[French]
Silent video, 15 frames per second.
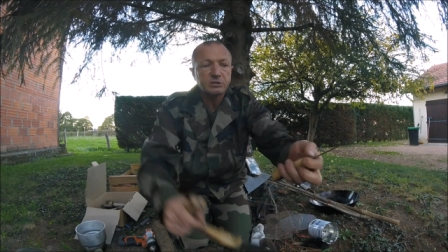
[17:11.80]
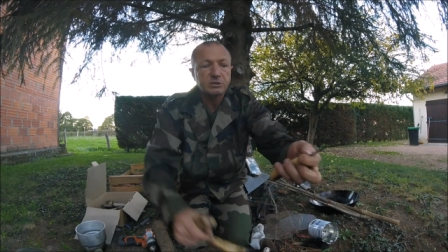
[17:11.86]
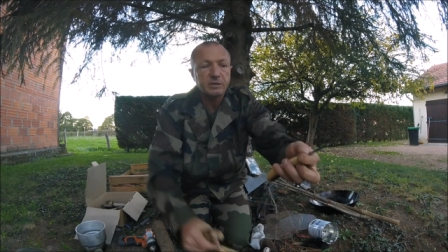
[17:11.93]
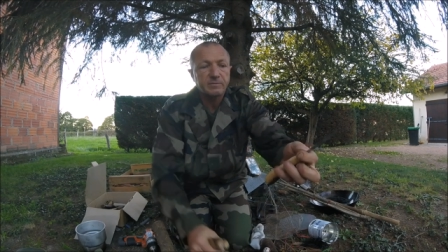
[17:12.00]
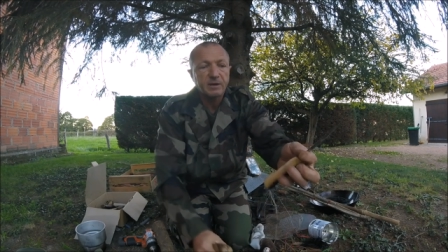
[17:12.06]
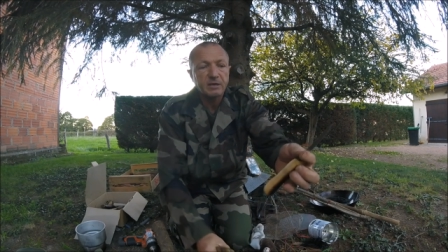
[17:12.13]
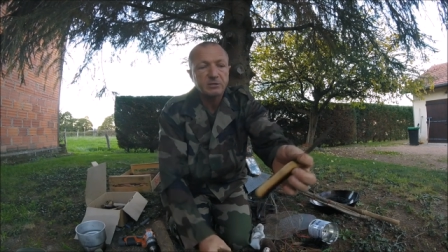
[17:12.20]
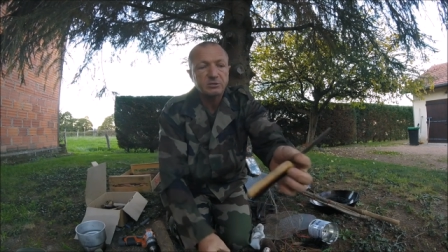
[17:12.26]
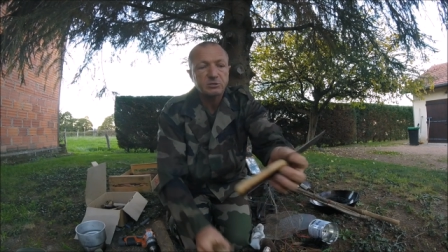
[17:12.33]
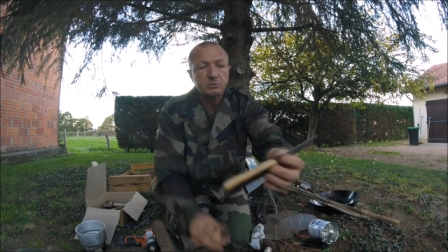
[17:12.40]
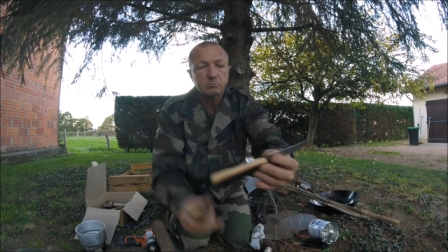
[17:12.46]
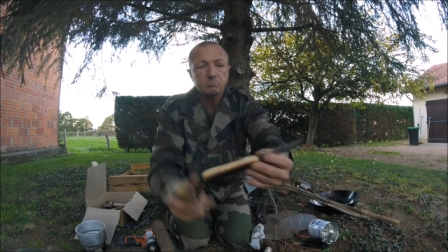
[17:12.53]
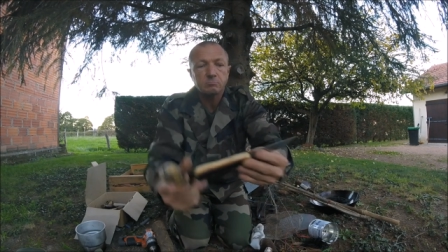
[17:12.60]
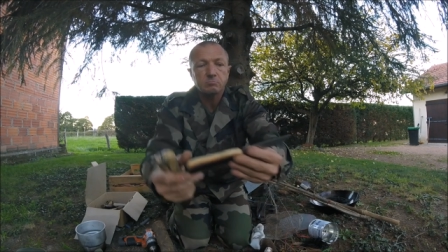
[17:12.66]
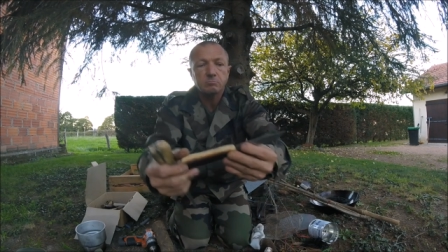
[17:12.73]

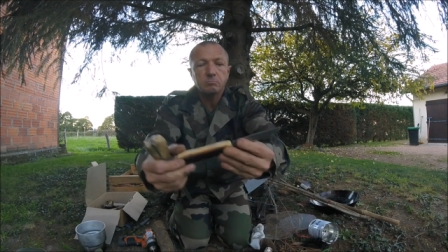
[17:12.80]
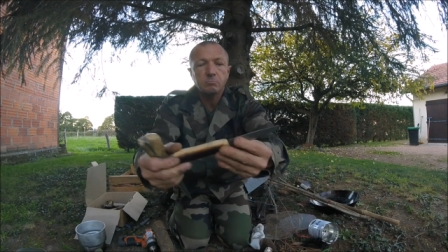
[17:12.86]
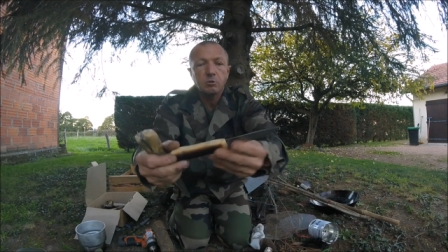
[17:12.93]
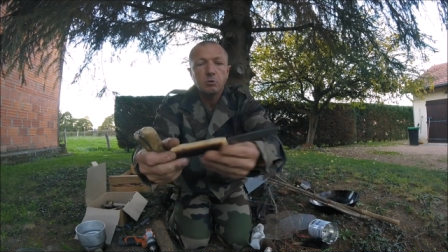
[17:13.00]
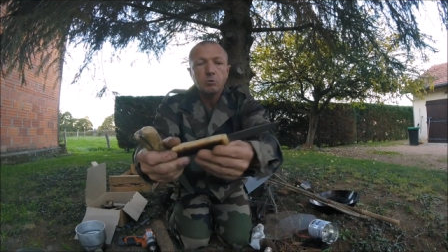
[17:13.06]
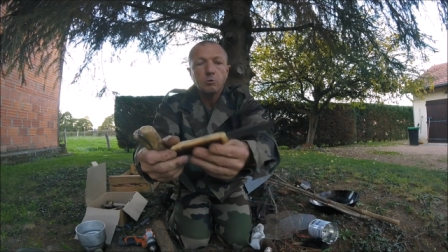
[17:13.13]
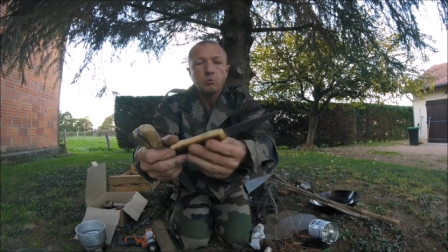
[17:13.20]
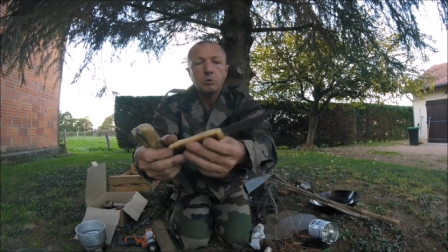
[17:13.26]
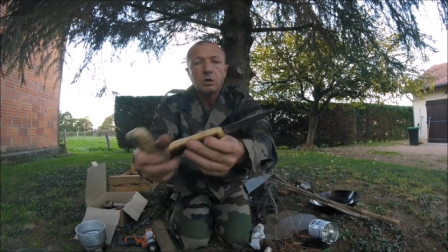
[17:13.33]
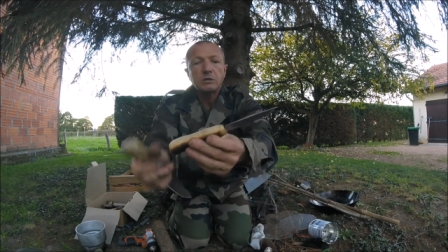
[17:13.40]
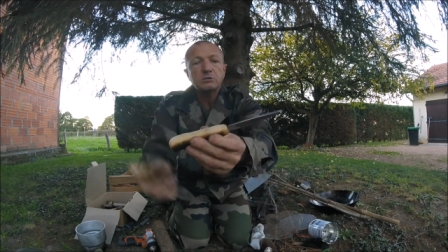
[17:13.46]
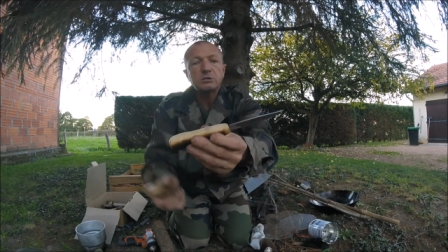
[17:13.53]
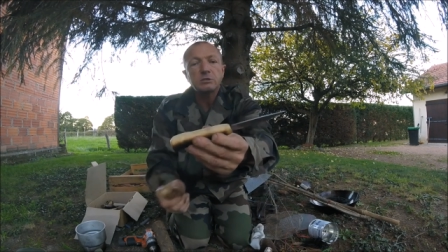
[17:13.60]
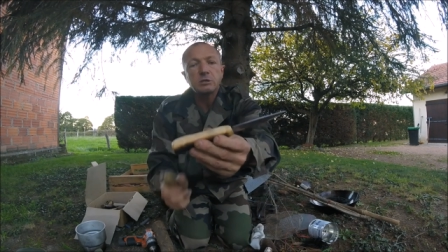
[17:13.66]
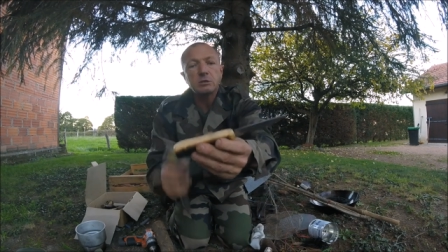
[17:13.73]
Damas. Là,
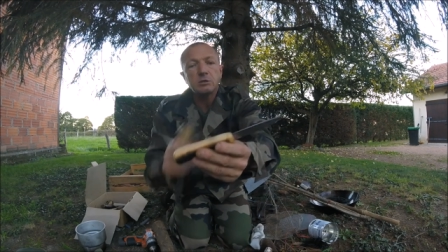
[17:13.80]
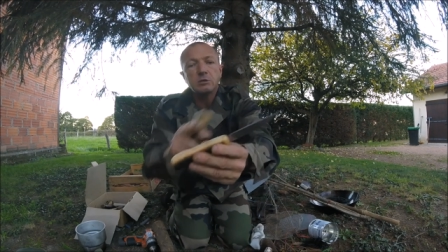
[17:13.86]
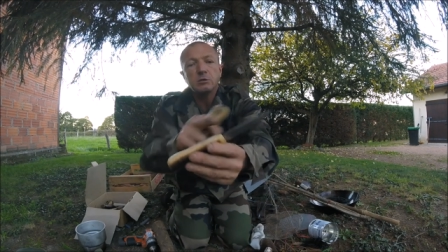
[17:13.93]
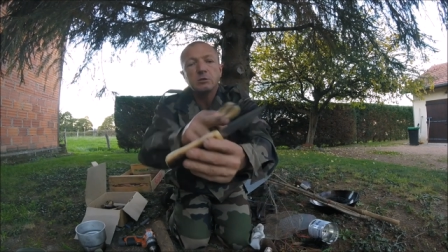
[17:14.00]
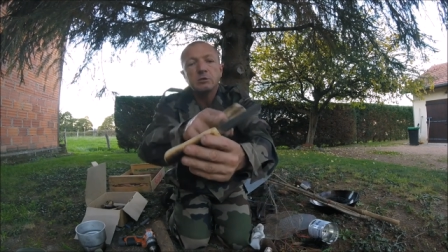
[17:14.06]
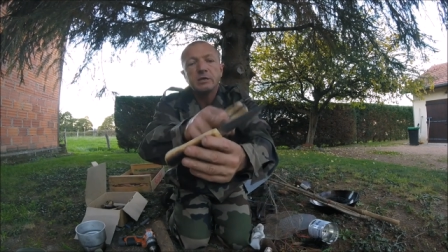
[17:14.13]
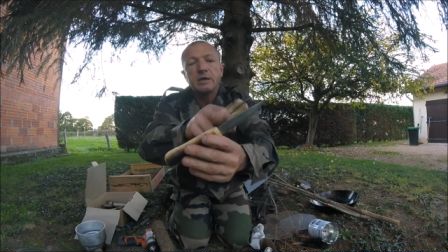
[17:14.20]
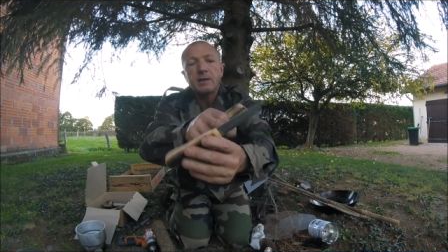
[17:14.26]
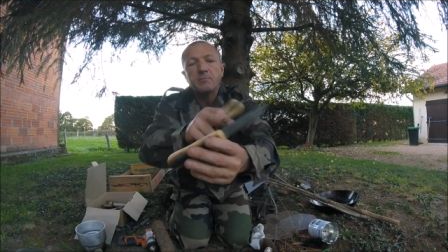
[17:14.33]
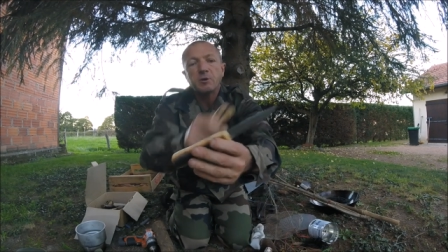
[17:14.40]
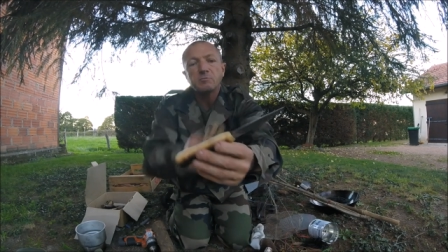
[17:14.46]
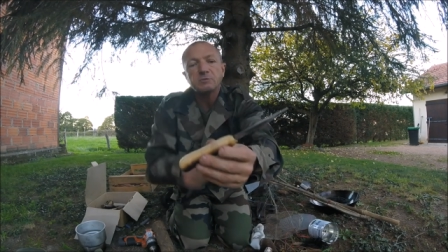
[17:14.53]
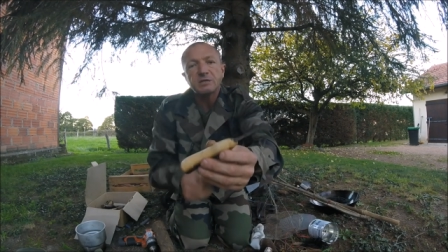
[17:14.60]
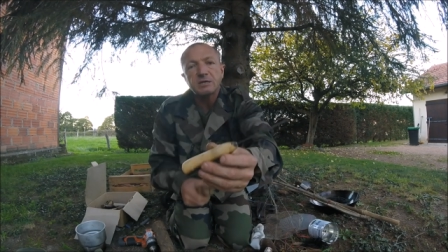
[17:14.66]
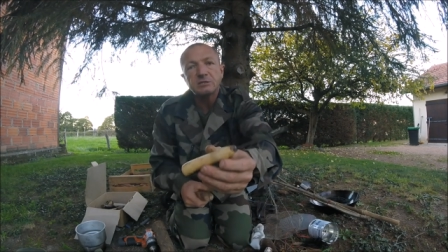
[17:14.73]
c'est des, lames
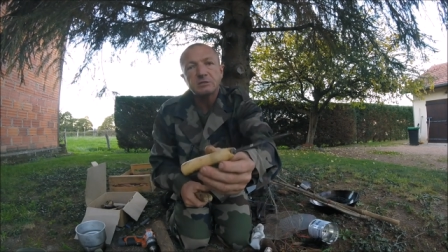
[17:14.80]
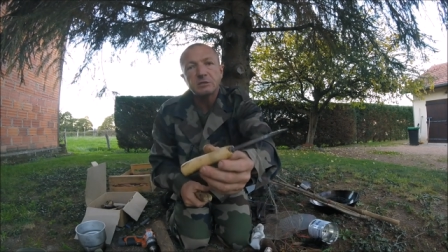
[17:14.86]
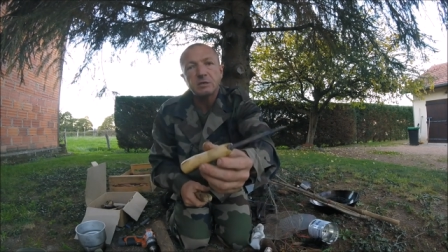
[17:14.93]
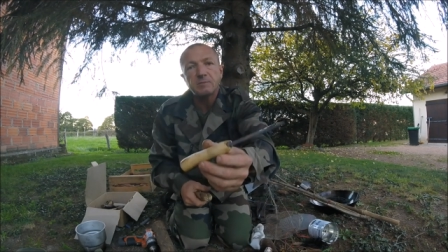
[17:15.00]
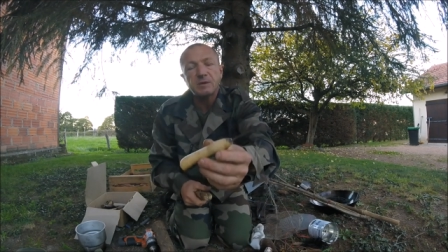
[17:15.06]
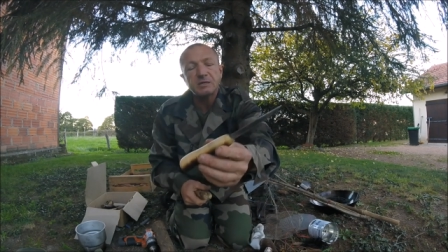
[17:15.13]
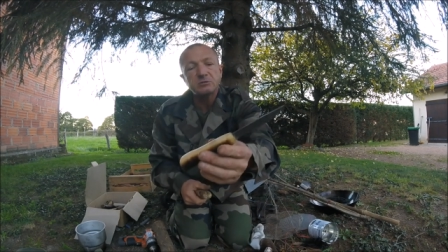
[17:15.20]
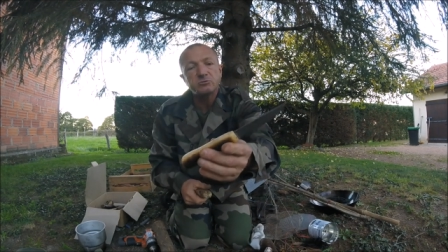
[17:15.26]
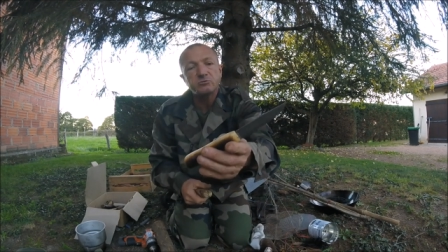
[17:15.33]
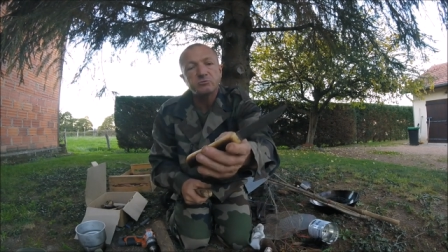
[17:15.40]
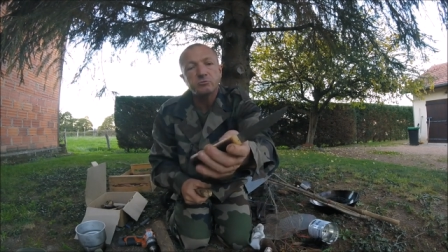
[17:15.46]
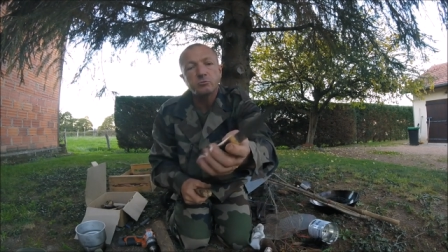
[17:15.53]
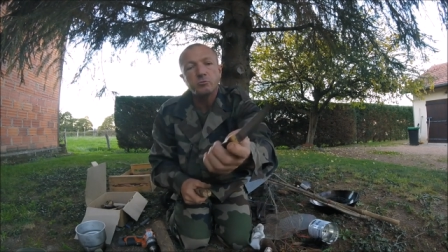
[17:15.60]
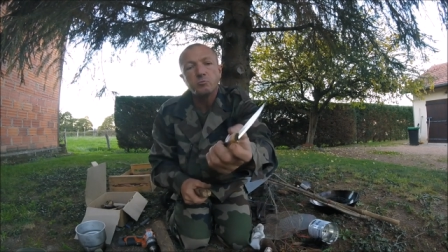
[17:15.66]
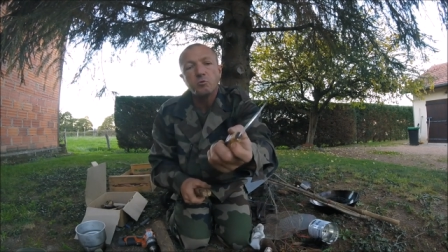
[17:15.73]
comme ça, c'est à base
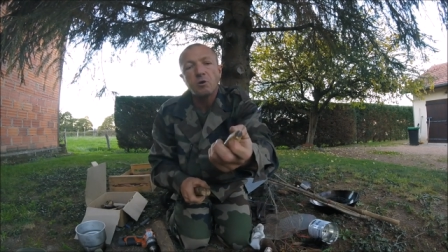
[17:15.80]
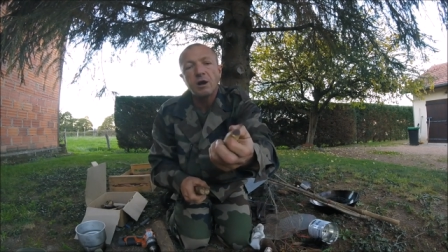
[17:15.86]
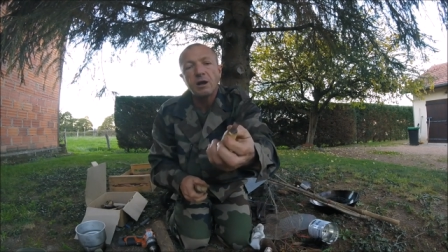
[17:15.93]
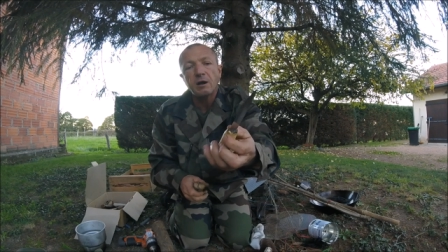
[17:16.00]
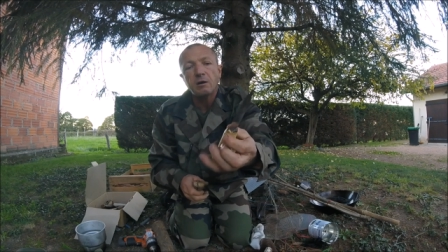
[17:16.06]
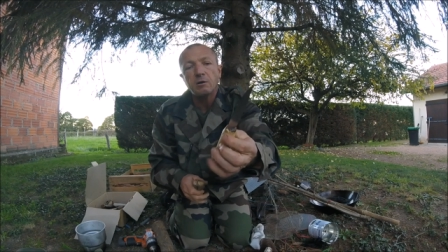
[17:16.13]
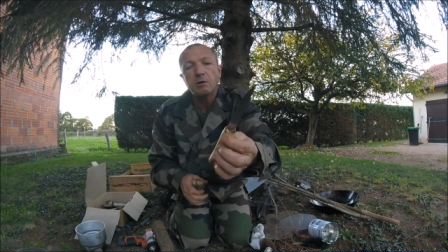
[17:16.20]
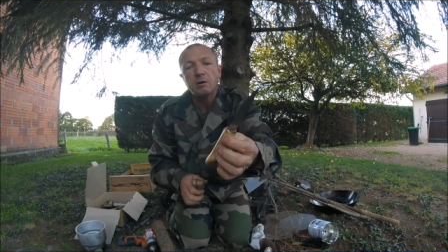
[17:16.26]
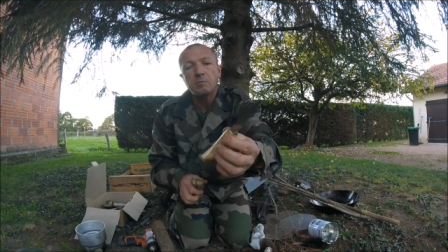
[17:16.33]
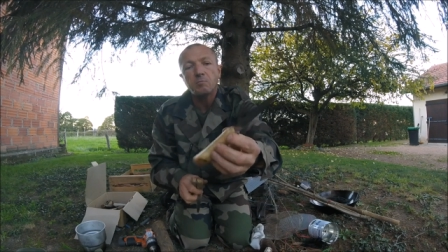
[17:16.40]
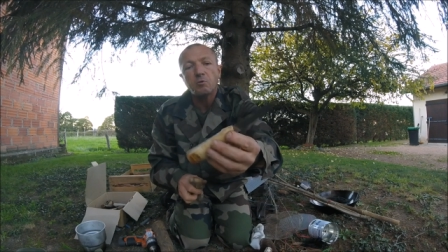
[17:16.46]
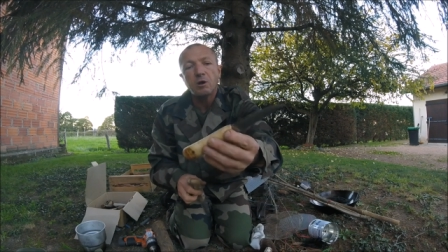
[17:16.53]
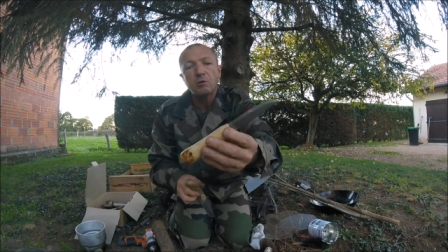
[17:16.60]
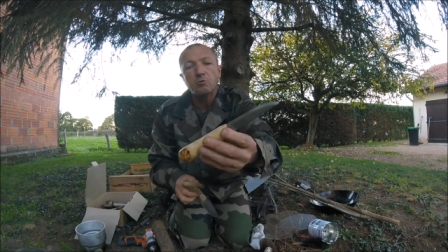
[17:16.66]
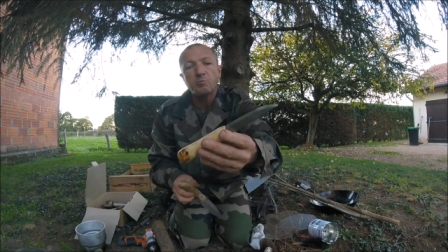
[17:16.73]
de Mora,
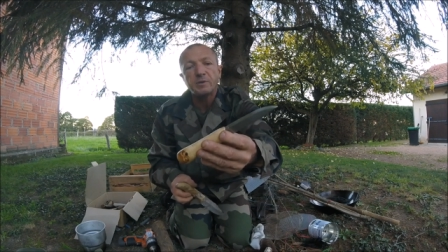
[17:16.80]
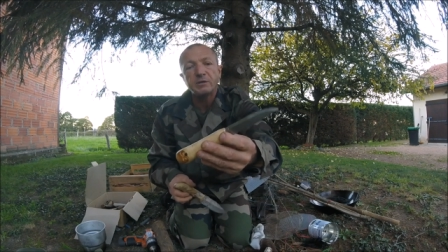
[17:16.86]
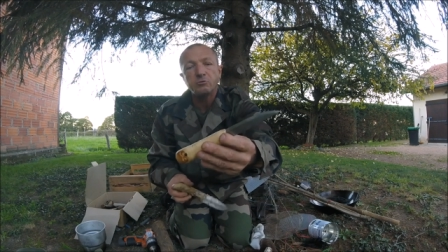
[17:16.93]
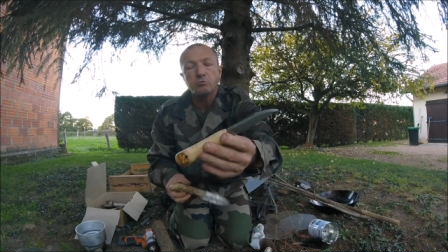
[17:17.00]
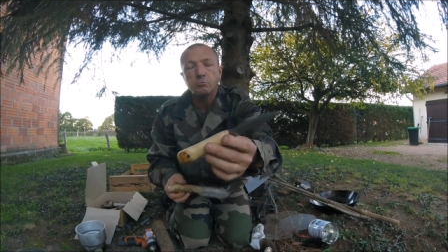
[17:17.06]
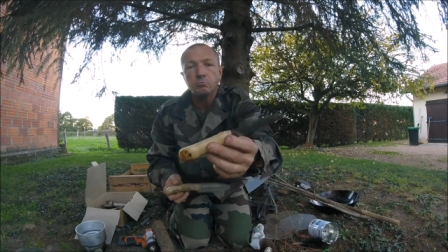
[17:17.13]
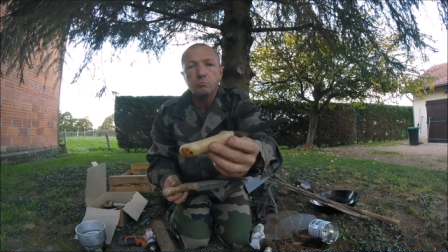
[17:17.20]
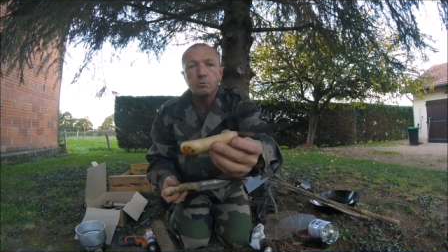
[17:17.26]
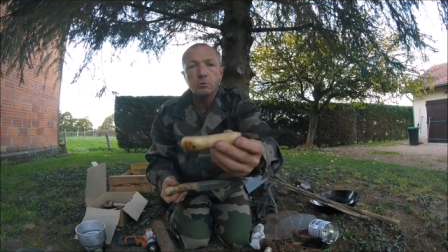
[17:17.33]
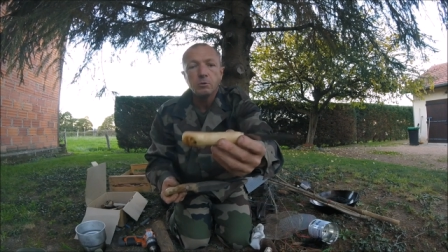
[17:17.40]
Mora Compagnon.